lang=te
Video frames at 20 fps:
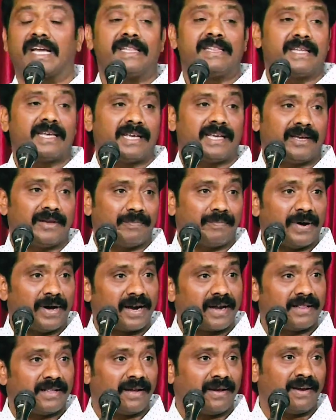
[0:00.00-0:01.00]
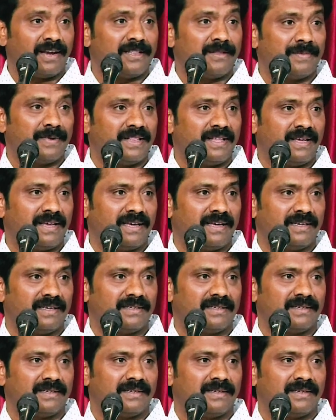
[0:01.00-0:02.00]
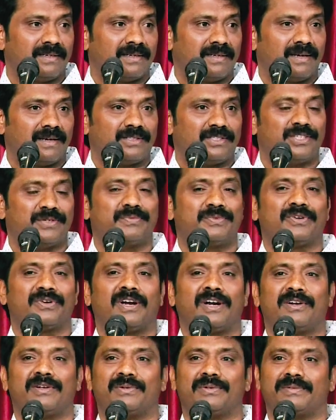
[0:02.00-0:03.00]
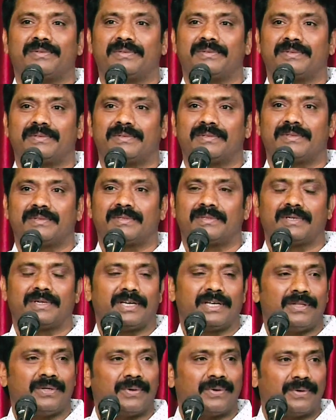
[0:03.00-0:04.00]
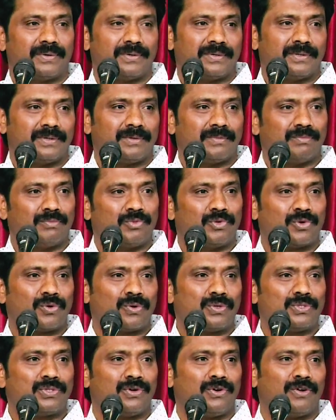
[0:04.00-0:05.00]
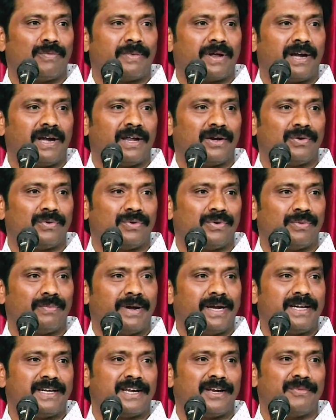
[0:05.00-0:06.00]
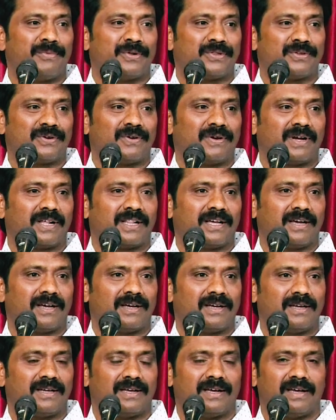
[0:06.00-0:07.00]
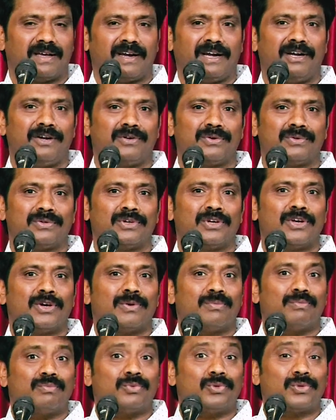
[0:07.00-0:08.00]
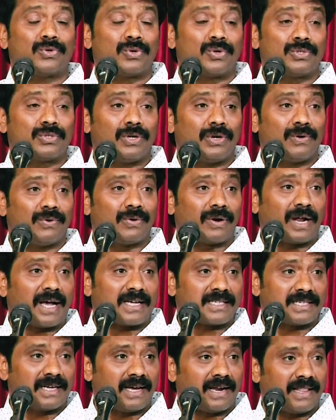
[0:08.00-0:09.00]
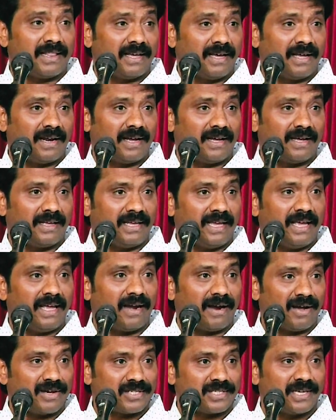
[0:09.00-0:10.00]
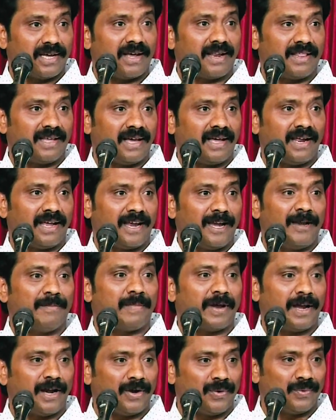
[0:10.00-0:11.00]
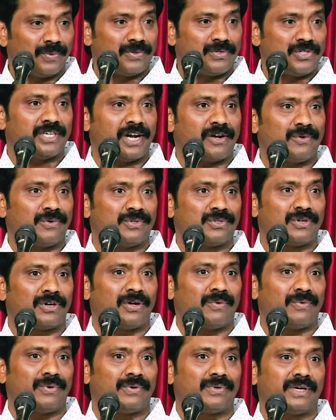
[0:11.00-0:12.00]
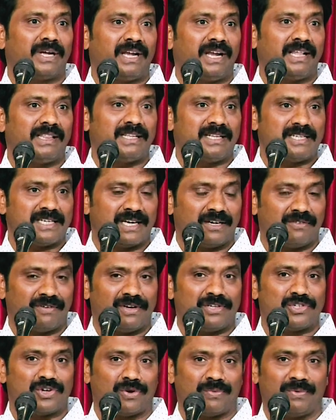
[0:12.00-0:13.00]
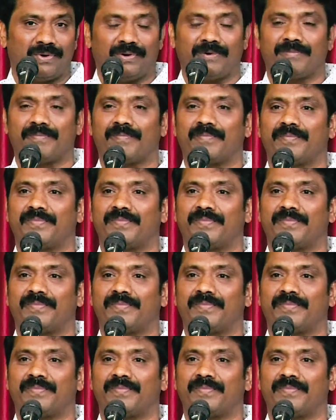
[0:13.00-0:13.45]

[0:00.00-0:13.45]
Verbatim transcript: అయితే పానదేకల అధిపతికి చెప్తున్నాడు ఇదిగో మూడు రోజుల్లో మరలా నువ్వు బయటికి వెళ్ళిపోతున్నావు కదా రెండు మూడు రోజులు నువ్వు రాజుగారి దగ్గర ఏ రాజుగారి దగ్గరికి వెళ్ళి మళ్ళీ నువ్వు జాయిన్ అవుతున్నావో గిన్నెందించేటువంటి జాబ్లో